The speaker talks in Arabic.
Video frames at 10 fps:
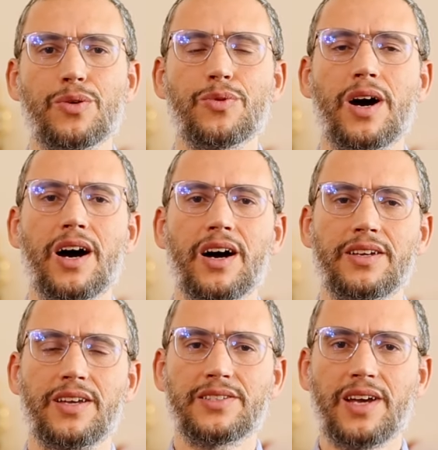
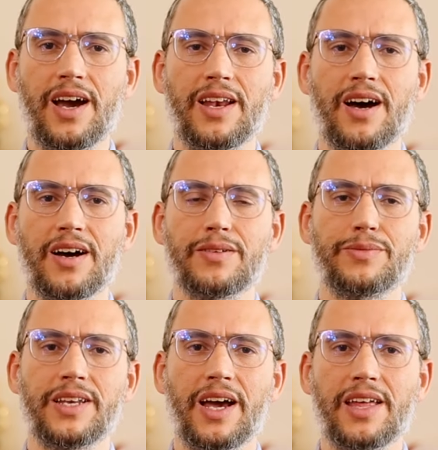ويجعل
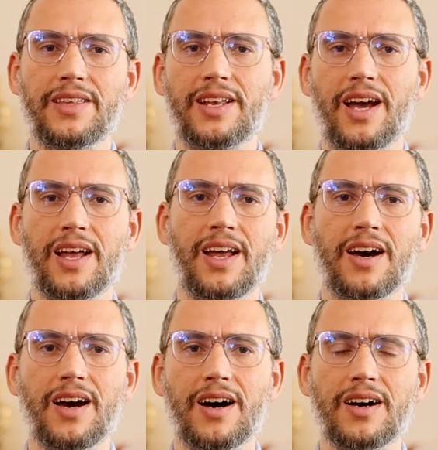من هذه
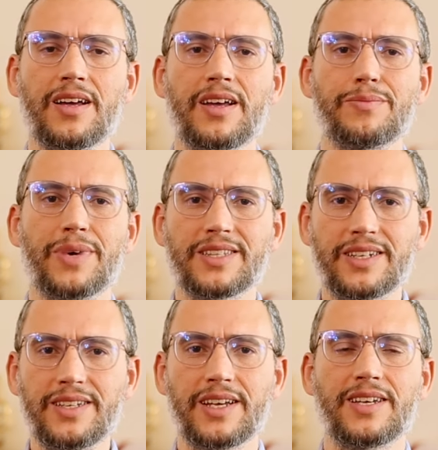العلاقة
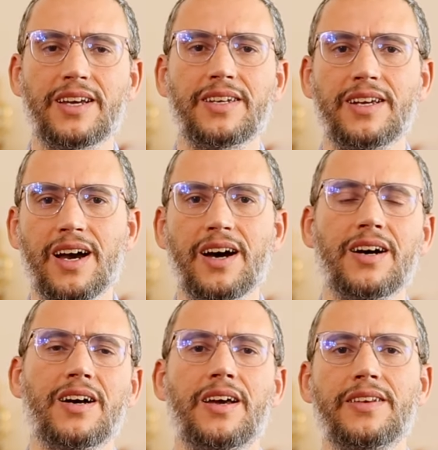مطية
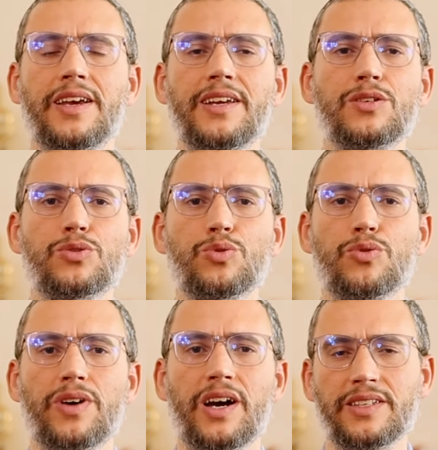إلى نيل
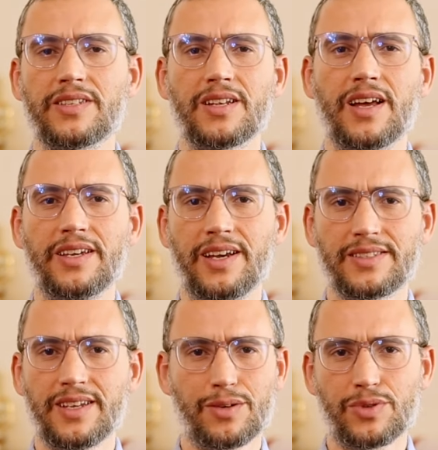الزلفى عند الله
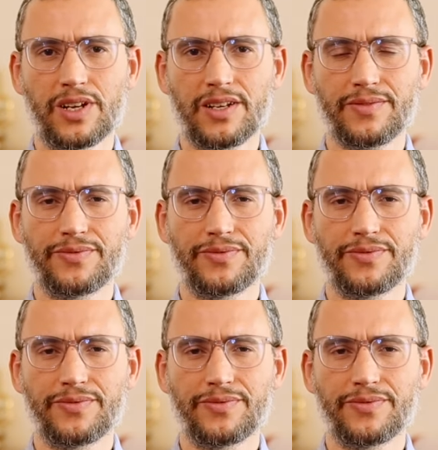عز وجل